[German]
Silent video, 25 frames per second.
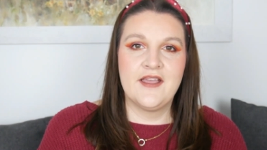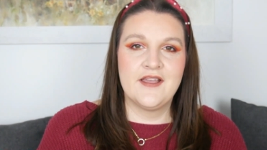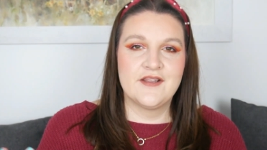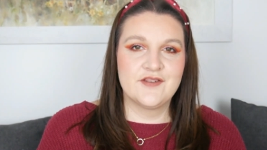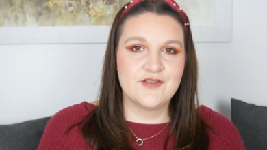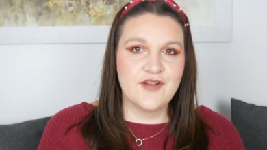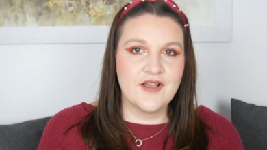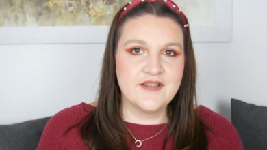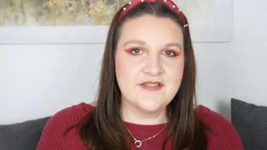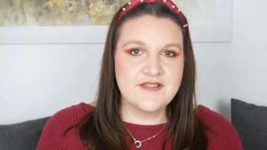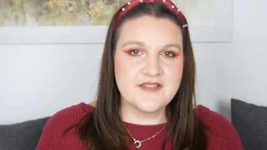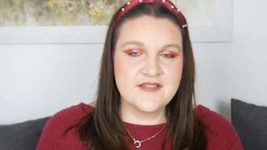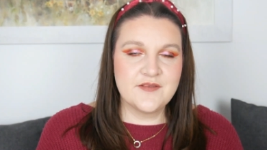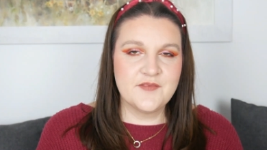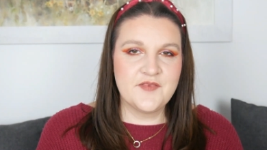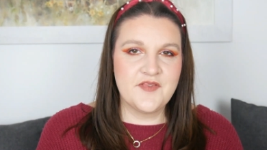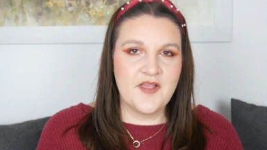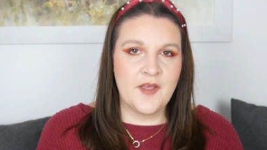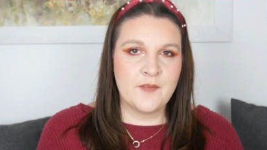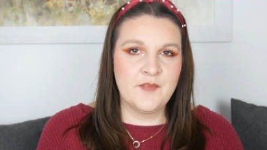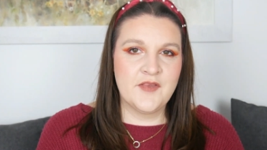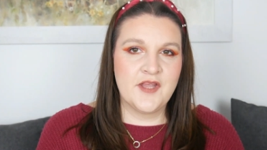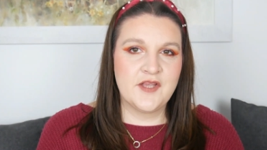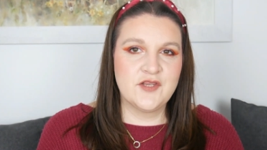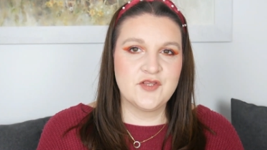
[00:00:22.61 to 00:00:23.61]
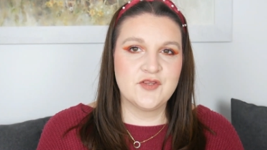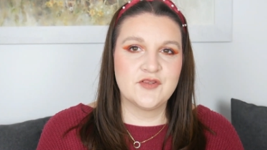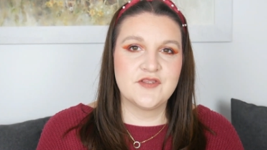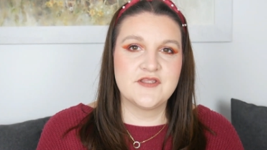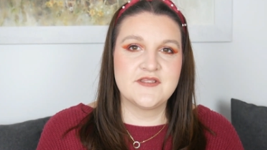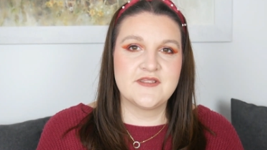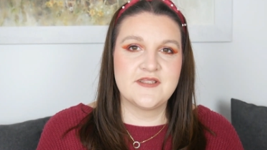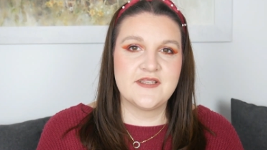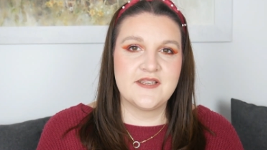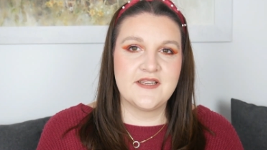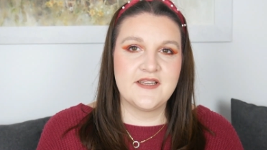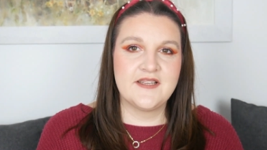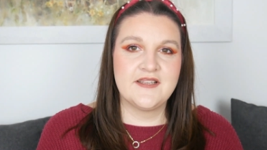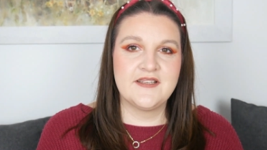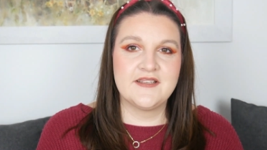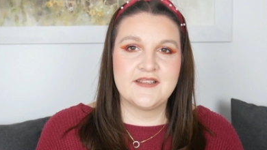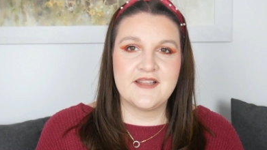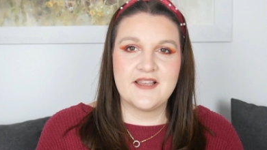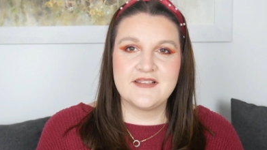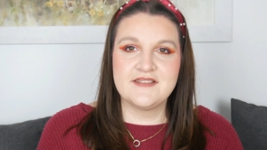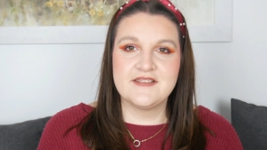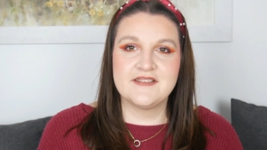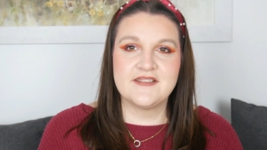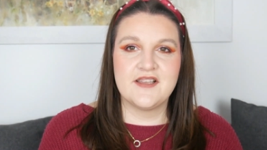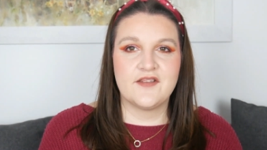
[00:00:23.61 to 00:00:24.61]
Du hast es im Thumbnail schon gesehen,
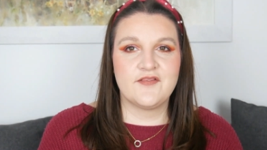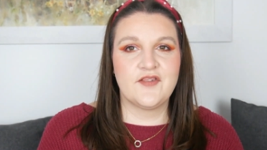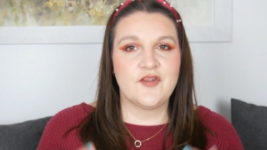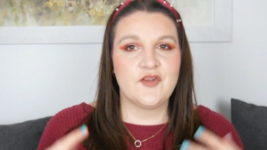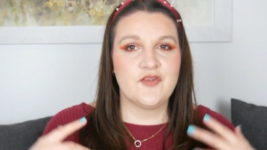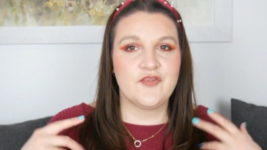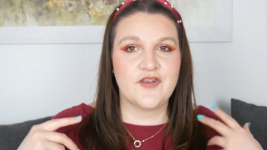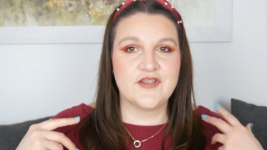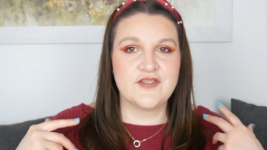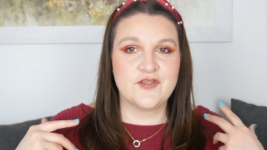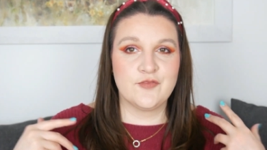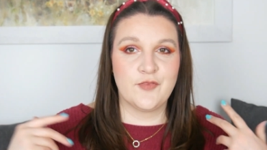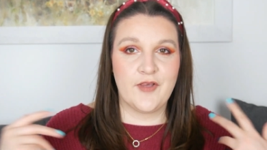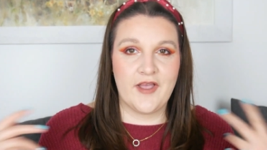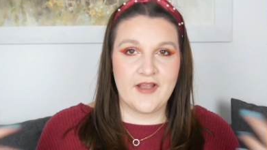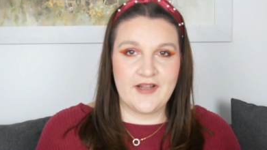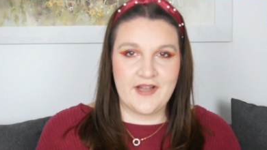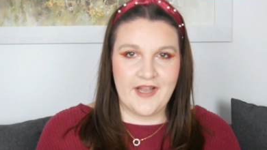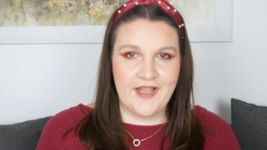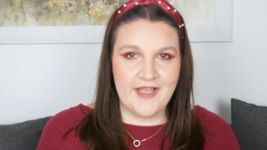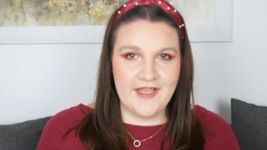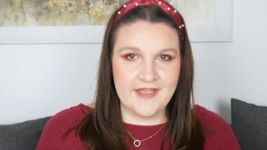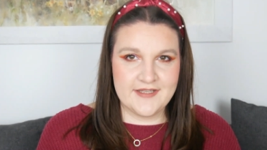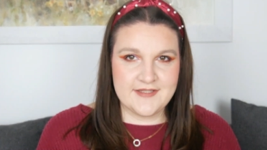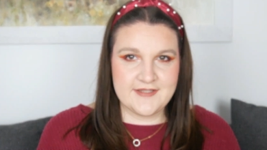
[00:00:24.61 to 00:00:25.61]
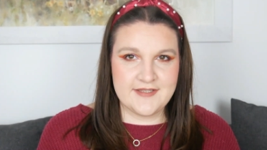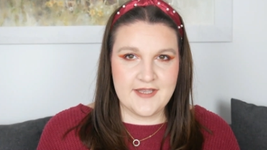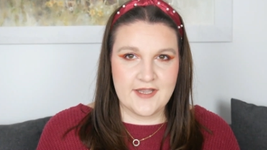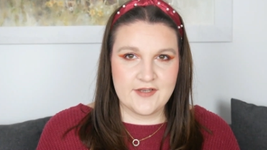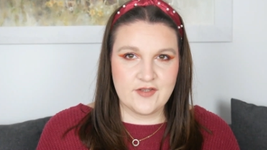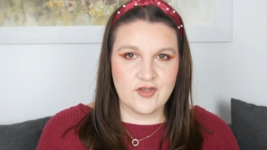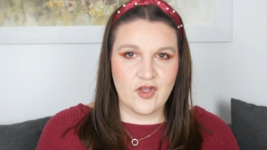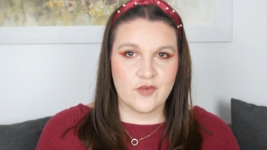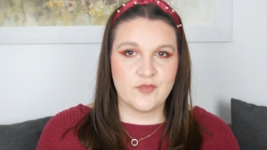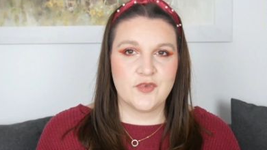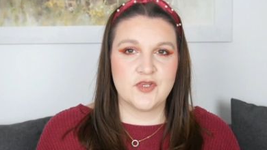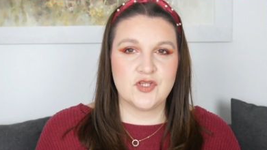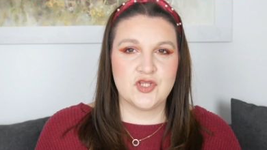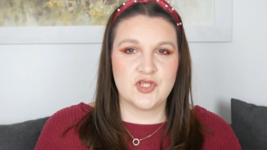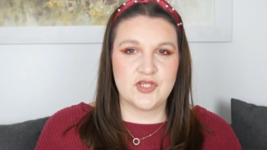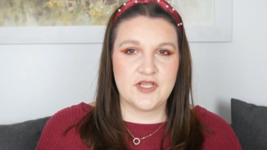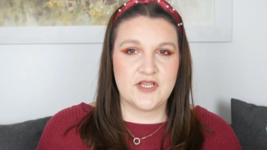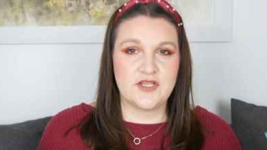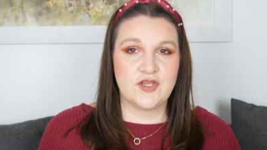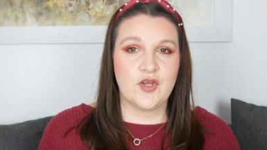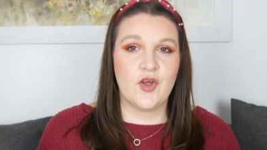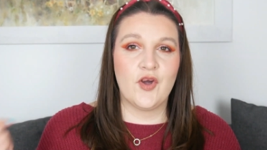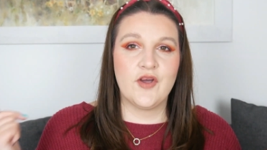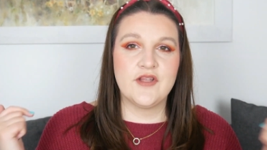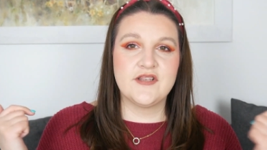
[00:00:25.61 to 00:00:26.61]
das ist ein Video, was über einen längeren Zeitraum
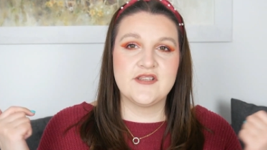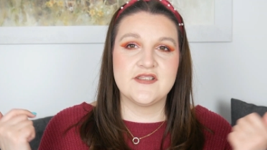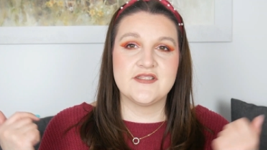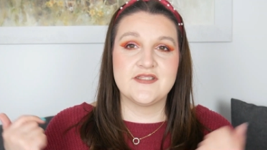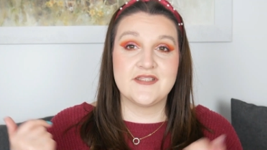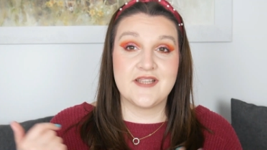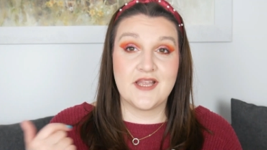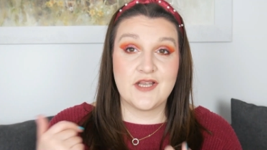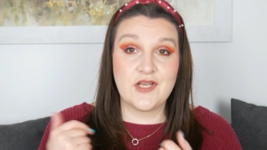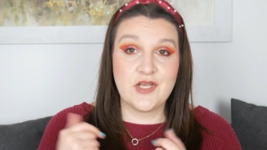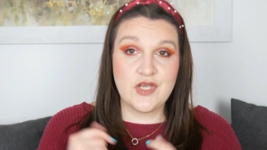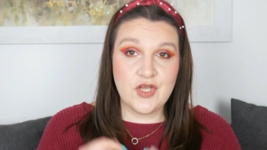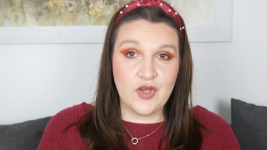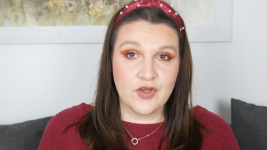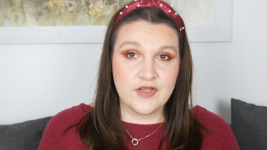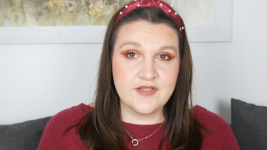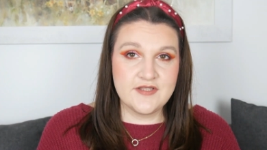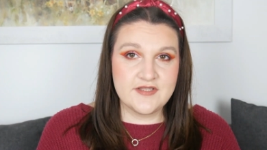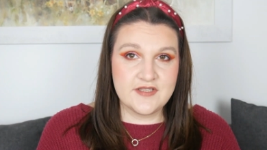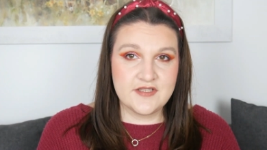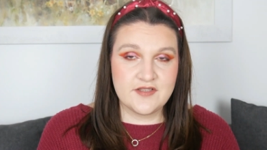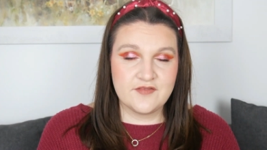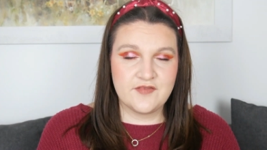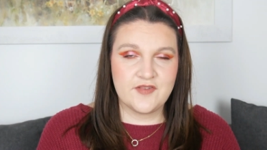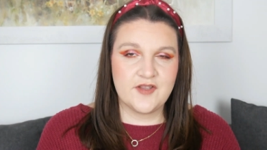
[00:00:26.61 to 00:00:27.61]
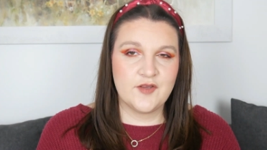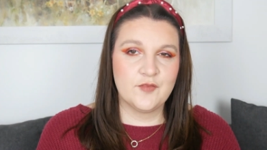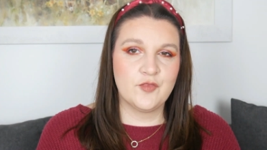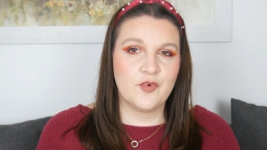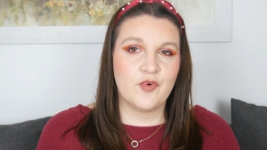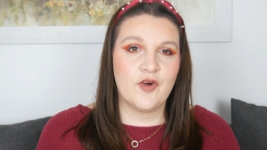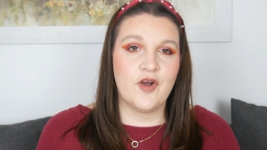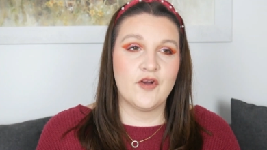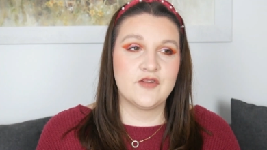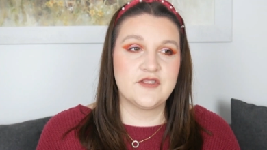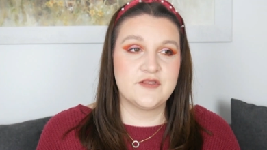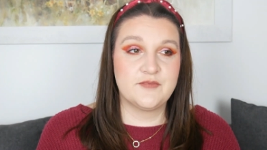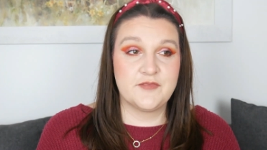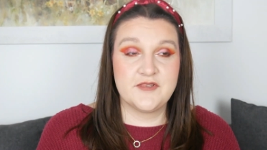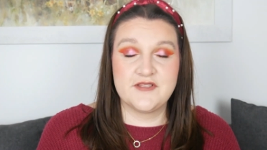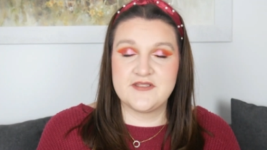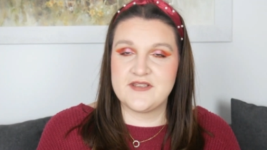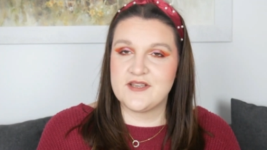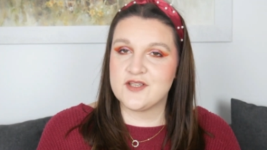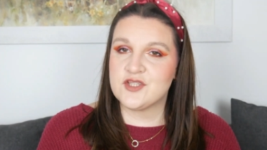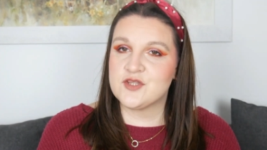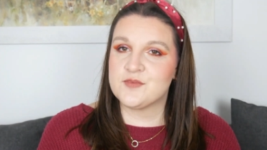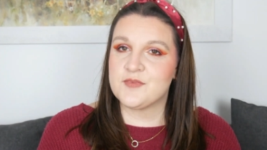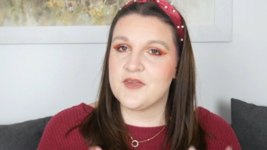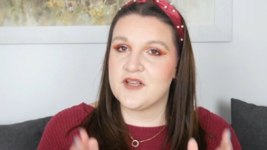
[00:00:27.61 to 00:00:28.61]
entsteht. Heute ist der 19. Februar und ich bin
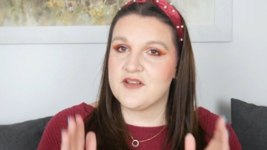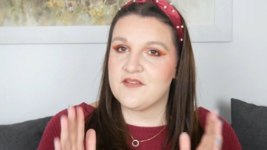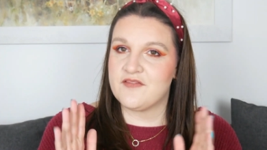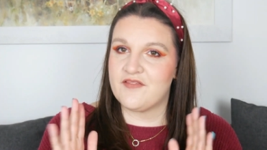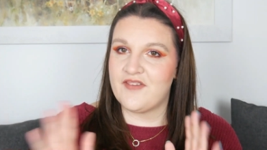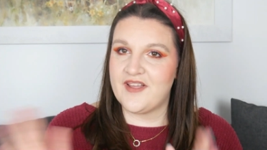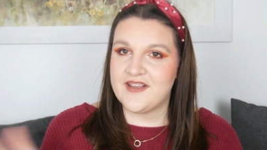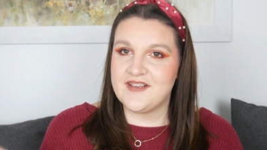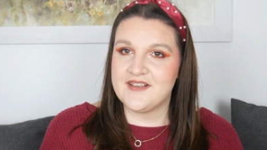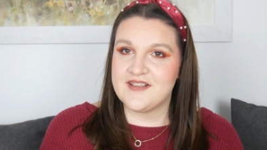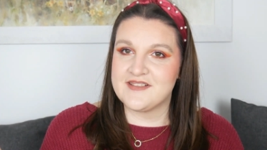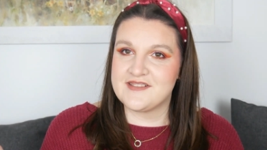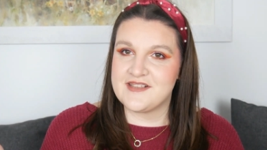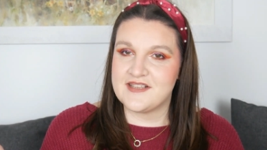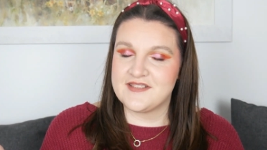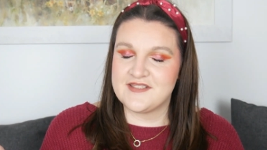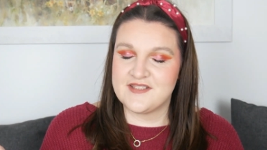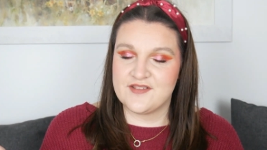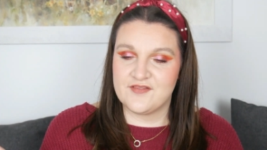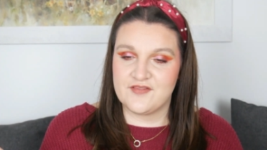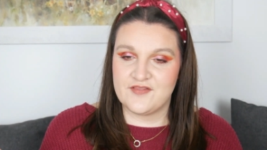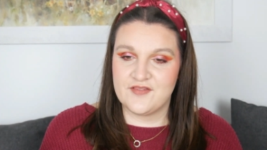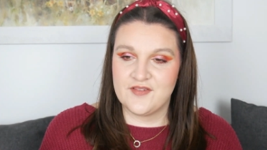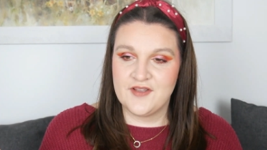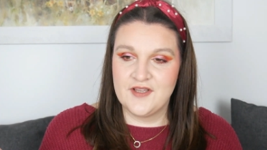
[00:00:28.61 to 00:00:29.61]
sehr gespannt, wann das letzte